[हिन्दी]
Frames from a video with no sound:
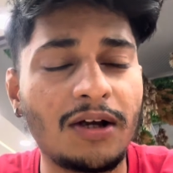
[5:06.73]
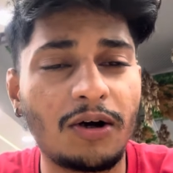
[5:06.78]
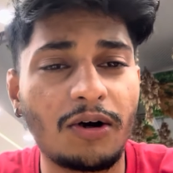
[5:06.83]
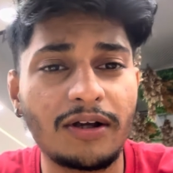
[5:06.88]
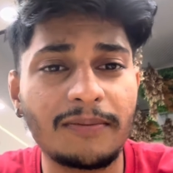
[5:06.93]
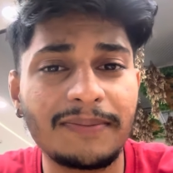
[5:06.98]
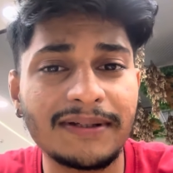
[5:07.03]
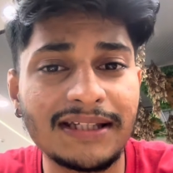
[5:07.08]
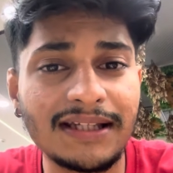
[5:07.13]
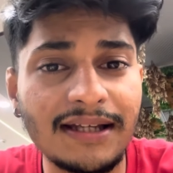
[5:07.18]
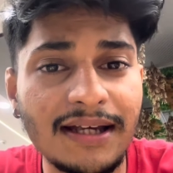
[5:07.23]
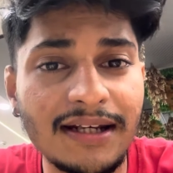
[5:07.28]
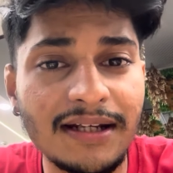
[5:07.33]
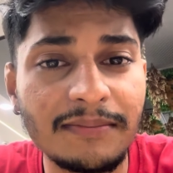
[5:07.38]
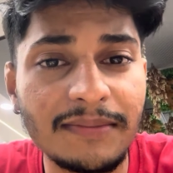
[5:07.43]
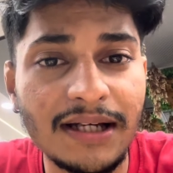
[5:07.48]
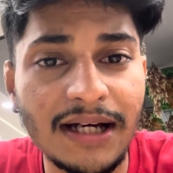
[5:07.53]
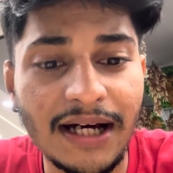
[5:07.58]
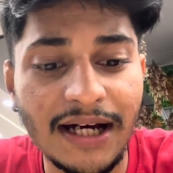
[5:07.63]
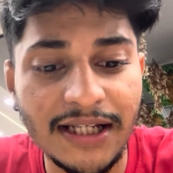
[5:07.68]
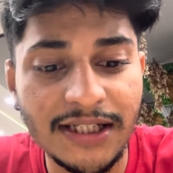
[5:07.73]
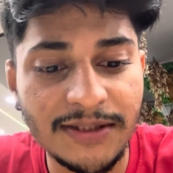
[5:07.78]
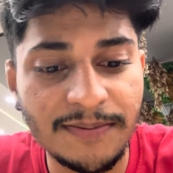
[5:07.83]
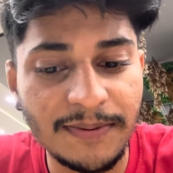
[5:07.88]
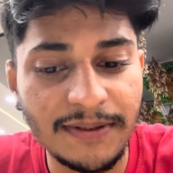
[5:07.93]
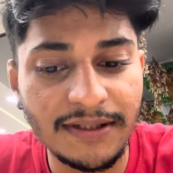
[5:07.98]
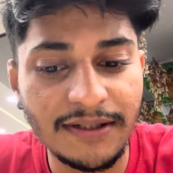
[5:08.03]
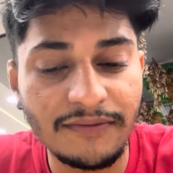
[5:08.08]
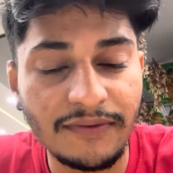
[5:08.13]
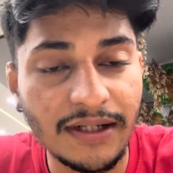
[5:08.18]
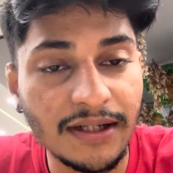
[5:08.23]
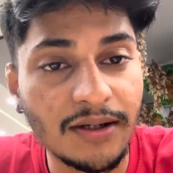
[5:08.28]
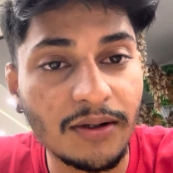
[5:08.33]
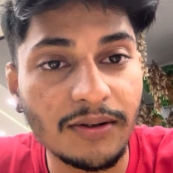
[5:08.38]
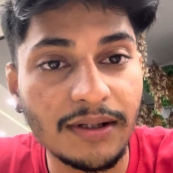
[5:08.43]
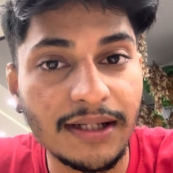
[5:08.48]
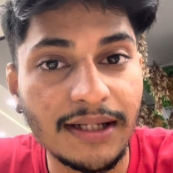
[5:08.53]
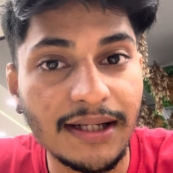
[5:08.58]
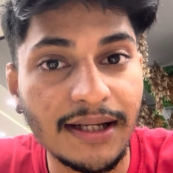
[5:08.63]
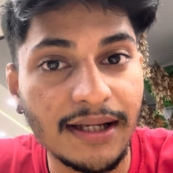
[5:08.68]
और पता यार मैं आज भी वर्कआउट
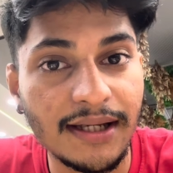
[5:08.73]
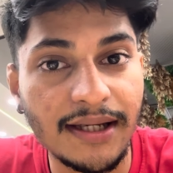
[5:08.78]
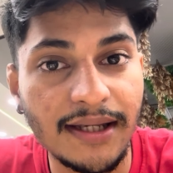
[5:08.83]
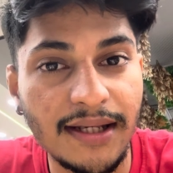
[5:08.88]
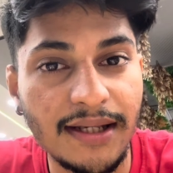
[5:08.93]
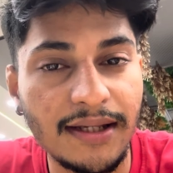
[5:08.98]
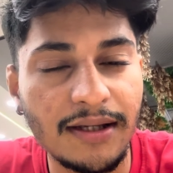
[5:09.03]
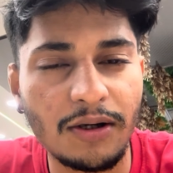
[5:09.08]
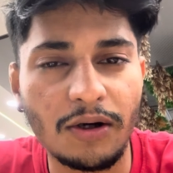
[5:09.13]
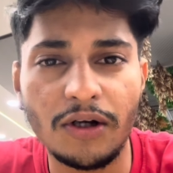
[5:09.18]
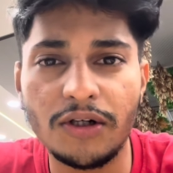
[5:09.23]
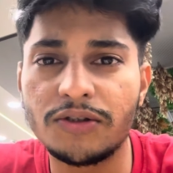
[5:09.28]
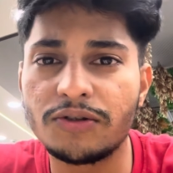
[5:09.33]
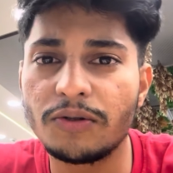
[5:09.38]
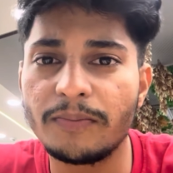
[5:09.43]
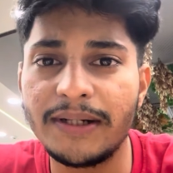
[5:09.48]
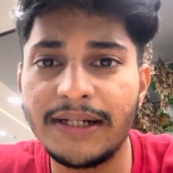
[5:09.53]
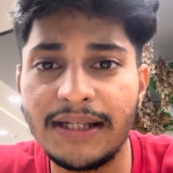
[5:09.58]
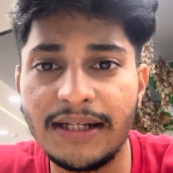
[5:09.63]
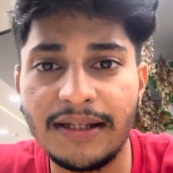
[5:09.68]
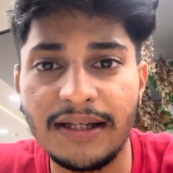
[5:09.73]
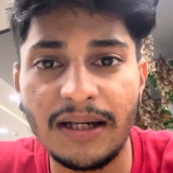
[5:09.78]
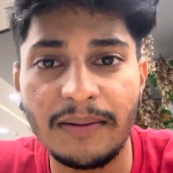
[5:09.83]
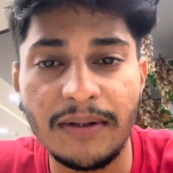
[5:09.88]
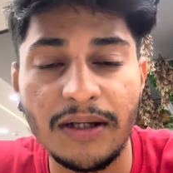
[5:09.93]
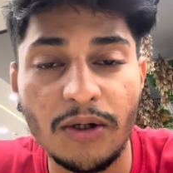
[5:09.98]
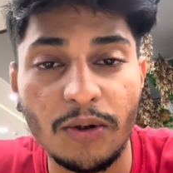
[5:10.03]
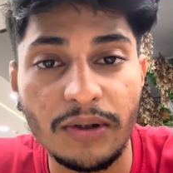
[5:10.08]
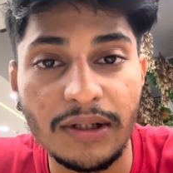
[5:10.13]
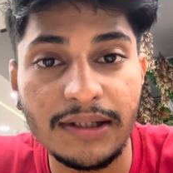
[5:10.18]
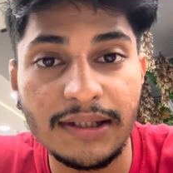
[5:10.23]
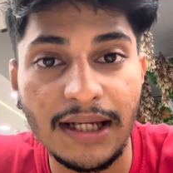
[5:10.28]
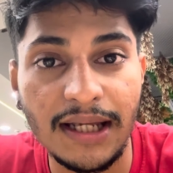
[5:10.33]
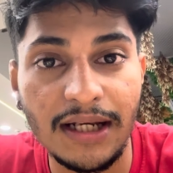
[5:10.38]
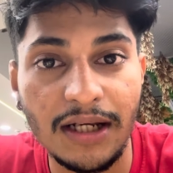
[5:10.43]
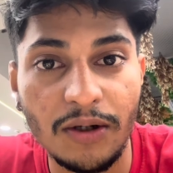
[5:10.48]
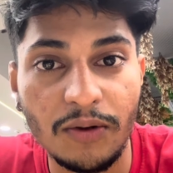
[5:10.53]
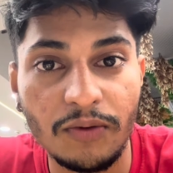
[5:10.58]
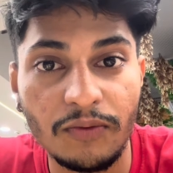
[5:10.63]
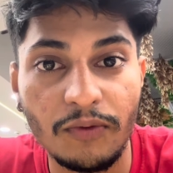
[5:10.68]
करने गया नहीं और जो मैं डेली का अपना रूटीन डाल
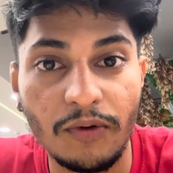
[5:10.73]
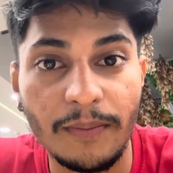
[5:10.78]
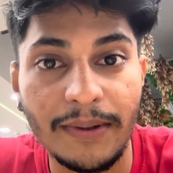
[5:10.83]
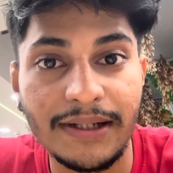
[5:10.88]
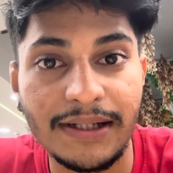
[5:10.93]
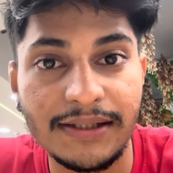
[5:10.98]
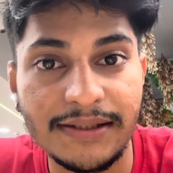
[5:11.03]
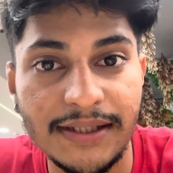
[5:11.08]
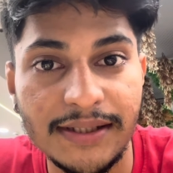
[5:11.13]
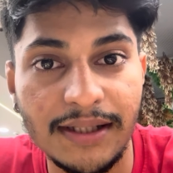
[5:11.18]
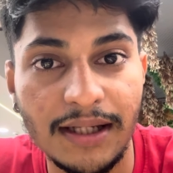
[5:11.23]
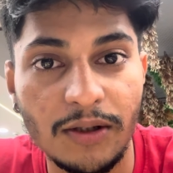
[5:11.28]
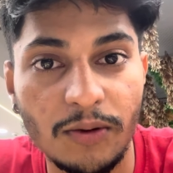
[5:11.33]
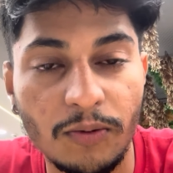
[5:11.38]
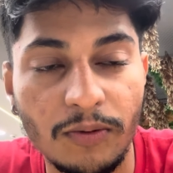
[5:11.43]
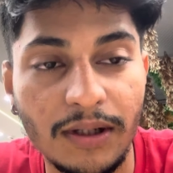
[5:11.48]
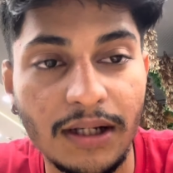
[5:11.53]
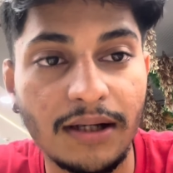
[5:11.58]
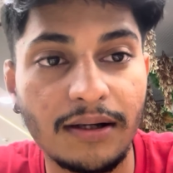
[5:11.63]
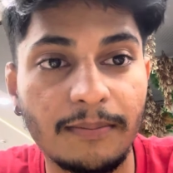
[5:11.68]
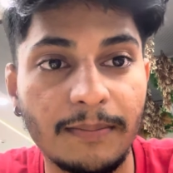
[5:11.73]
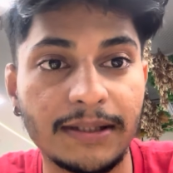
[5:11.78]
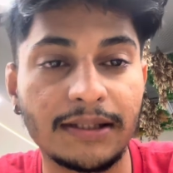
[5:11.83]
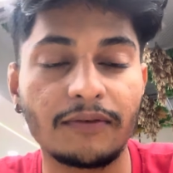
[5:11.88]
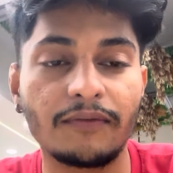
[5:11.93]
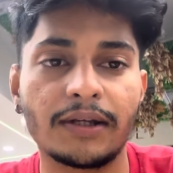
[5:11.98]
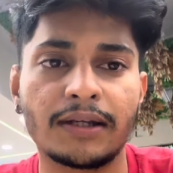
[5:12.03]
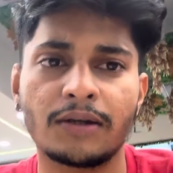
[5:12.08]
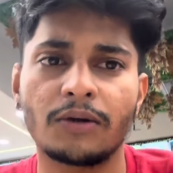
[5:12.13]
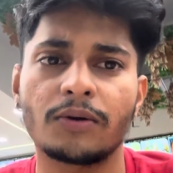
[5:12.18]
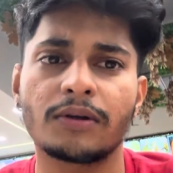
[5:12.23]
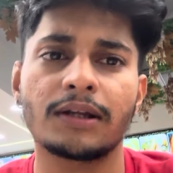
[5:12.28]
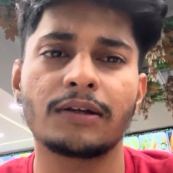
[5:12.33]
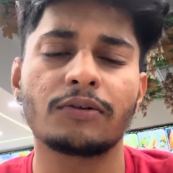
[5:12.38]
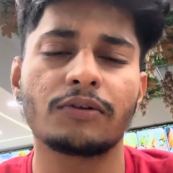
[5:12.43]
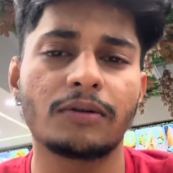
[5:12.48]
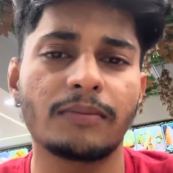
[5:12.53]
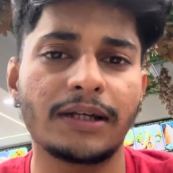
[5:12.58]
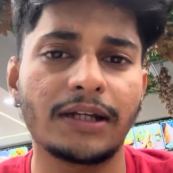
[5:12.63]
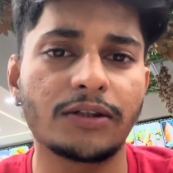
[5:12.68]
रहा हूँ वो मैं कल से डालूंगा मतलब वर्कआउट का
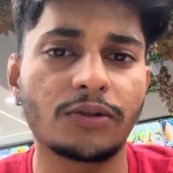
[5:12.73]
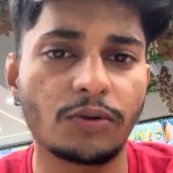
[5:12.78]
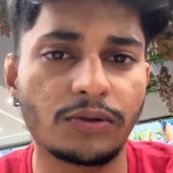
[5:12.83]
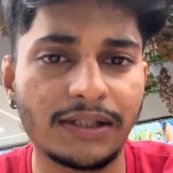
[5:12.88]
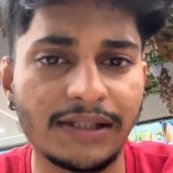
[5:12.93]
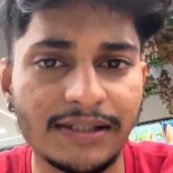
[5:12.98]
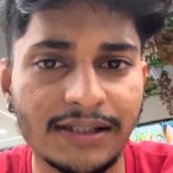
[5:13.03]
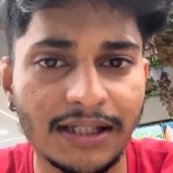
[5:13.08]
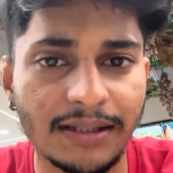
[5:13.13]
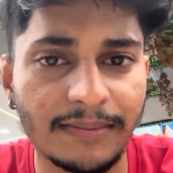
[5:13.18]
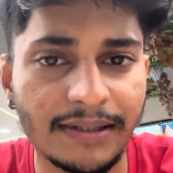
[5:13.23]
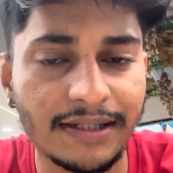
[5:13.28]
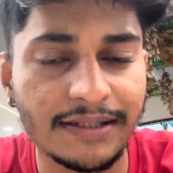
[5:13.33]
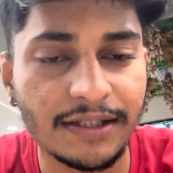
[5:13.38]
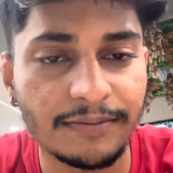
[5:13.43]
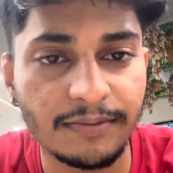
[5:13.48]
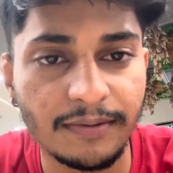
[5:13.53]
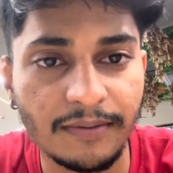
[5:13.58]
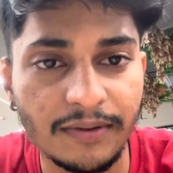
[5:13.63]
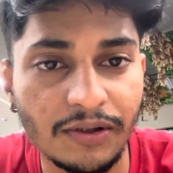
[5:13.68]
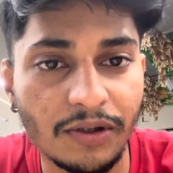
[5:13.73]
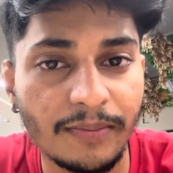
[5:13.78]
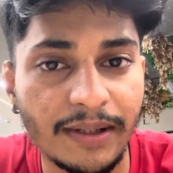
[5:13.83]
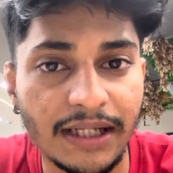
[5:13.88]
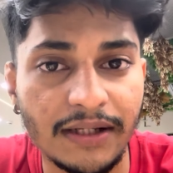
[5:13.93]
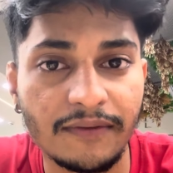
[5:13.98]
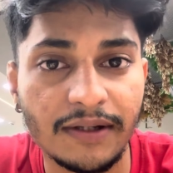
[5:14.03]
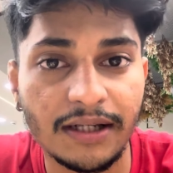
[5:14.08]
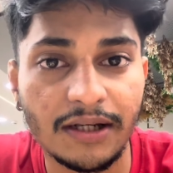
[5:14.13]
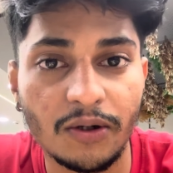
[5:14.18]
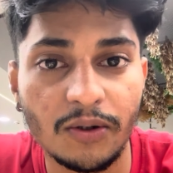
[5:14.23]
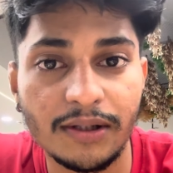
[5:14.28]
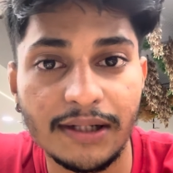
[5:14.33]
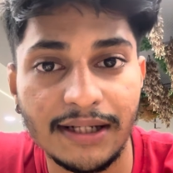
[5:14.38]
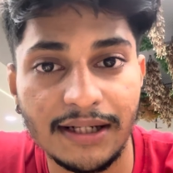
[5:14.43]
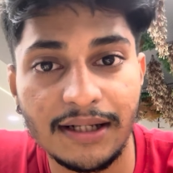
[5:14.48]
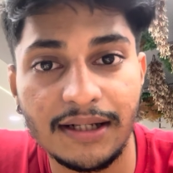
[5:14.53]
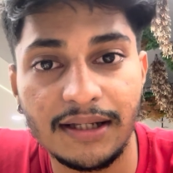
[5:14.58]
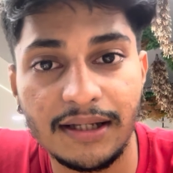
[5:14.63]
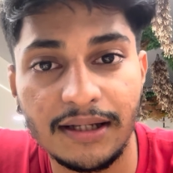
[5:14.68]
क्योंकि मैंने दो दिन से मैंने सच में बताऊँ मैंने वर्कआउट
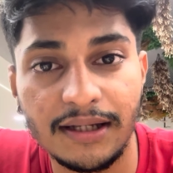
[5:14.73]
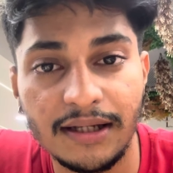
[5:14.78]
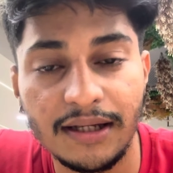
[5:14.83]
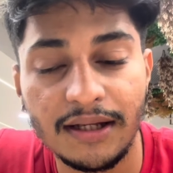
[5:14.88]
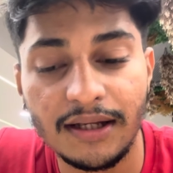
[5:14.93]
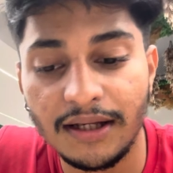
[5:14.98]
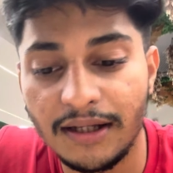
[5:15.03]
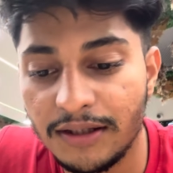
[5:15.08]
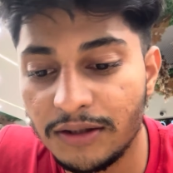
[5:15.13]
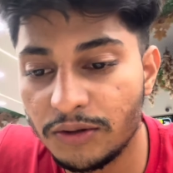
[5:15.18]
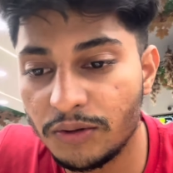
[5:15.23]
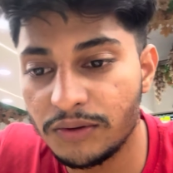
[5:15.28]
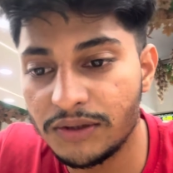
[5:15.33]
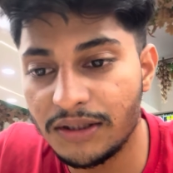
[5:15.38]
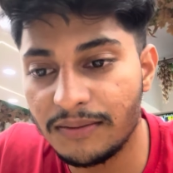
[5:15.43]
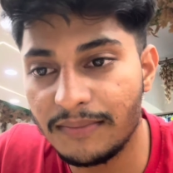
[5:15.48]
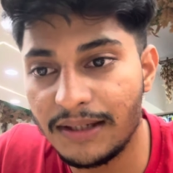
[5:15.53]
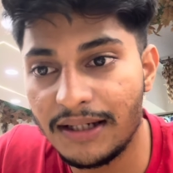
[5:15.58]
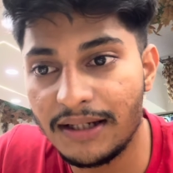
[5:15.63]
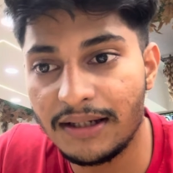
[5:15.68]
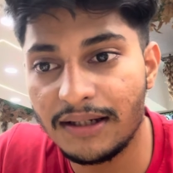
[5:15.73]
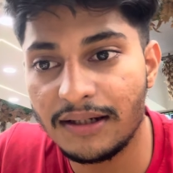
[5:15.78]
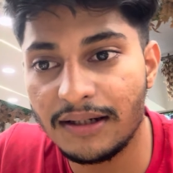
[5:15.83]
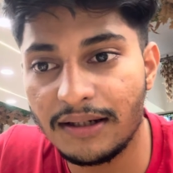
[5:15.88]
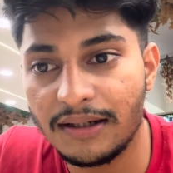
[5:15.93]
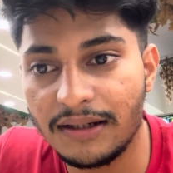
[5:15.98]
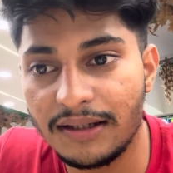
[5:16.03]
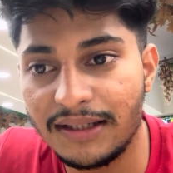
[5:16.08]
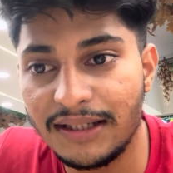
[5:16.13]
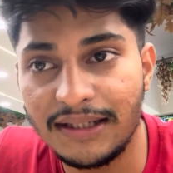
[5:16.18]
करा नहीं है दो दिन में